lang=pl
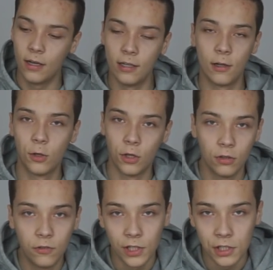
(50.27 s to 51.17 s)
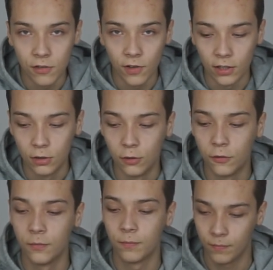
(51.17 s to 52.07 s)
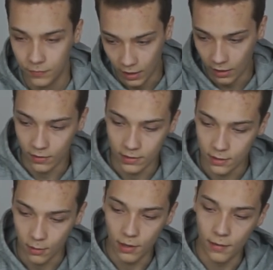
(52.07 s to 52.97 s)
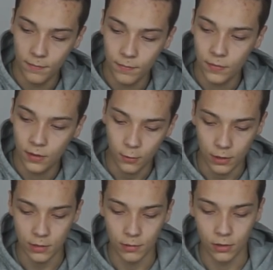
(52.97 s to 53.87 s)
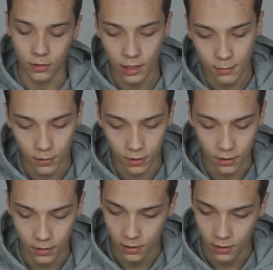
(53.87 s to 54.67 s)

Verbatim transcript: Generuje on 200 W, tak więc dobra. Kładziemy go na bok.